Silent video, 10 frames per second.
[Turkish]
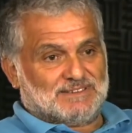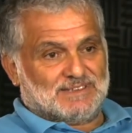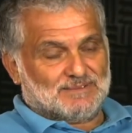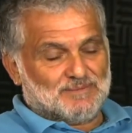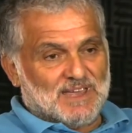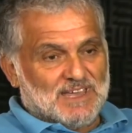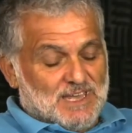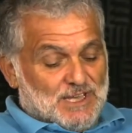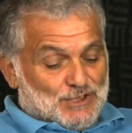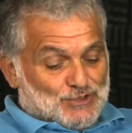değmez dedim.
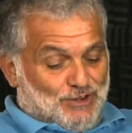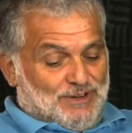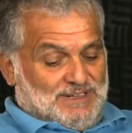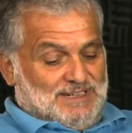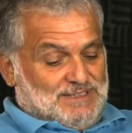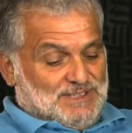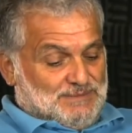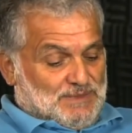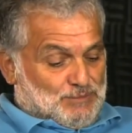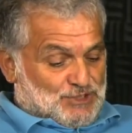Sonra
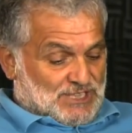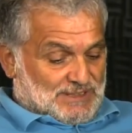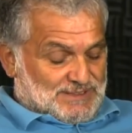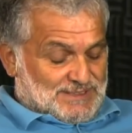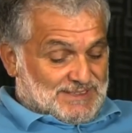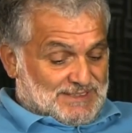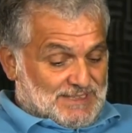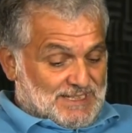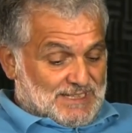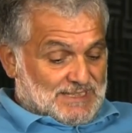şimdi bu
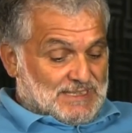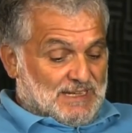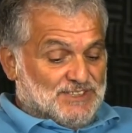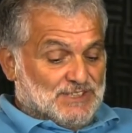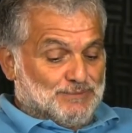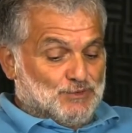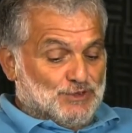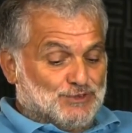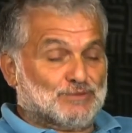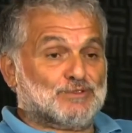şahıs ne iş
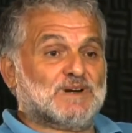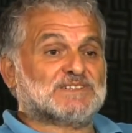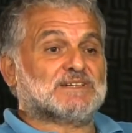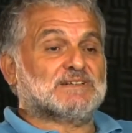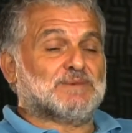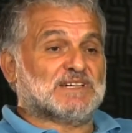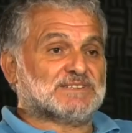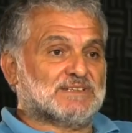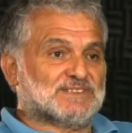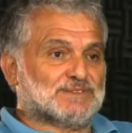yapıyor? Cumhurbaşkanı
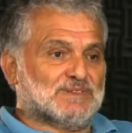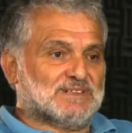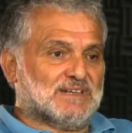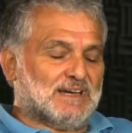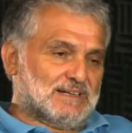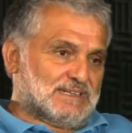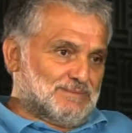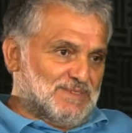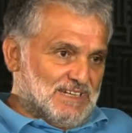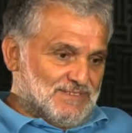başdanışmanı.
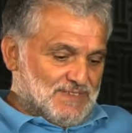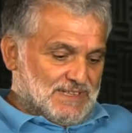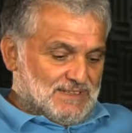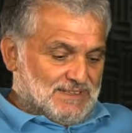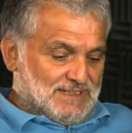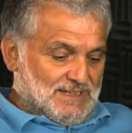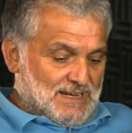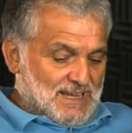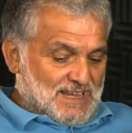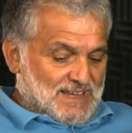Artık milletvekili
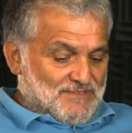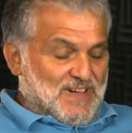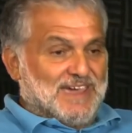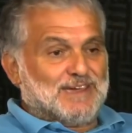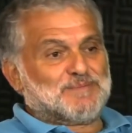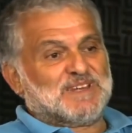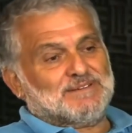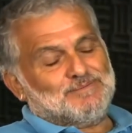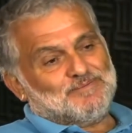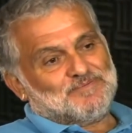değil. Ve
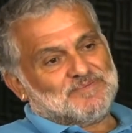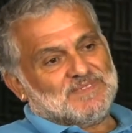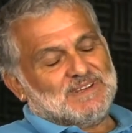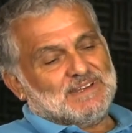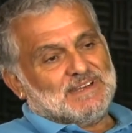eminim